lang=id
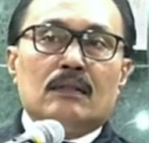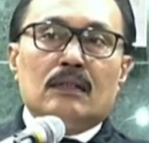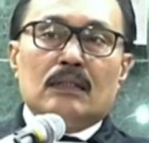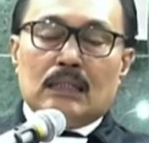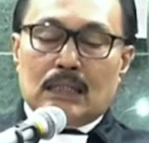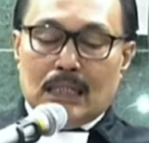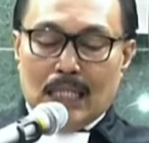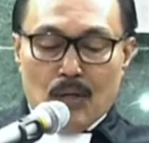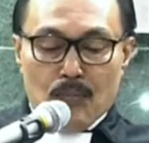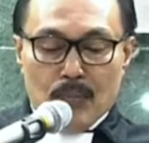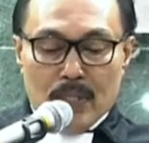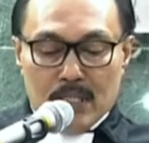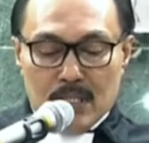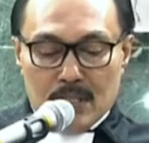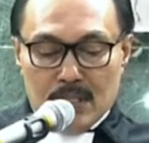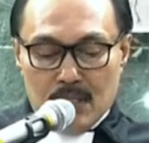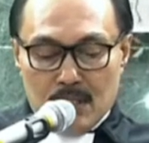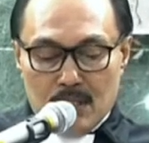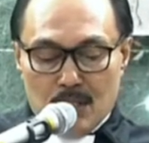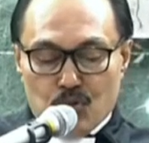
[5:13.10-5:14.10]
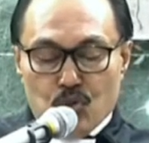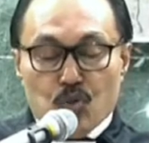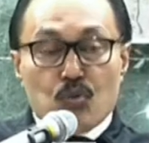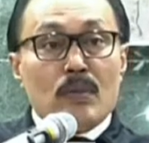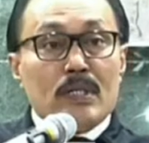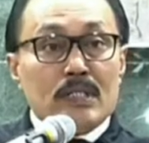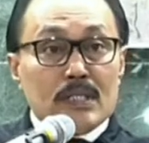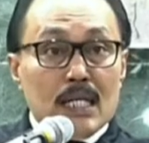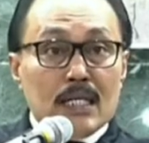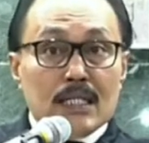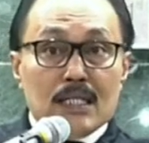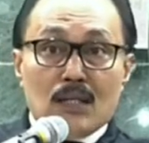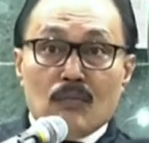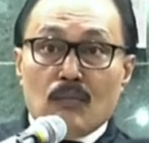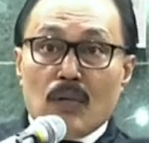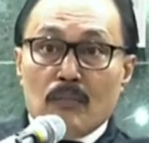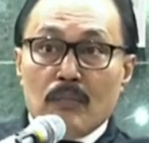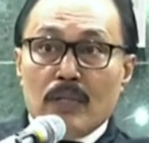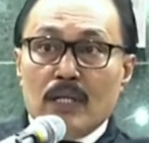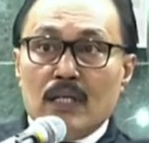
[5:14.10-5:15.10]
Lau mana sida tu rumah sakit
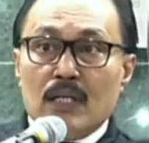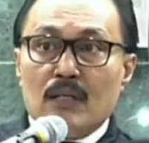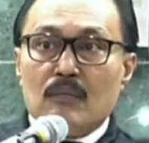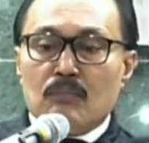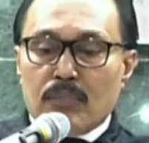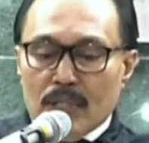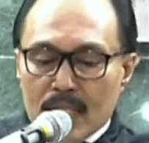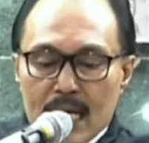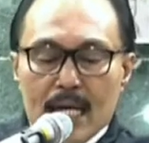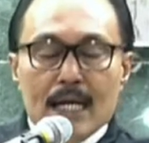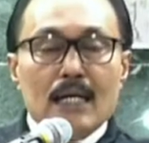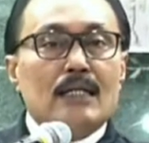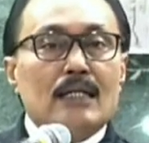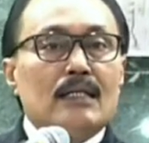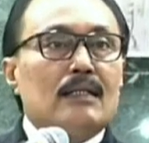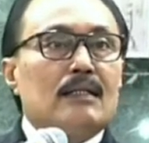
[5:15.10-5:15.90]
mamereng, Benar.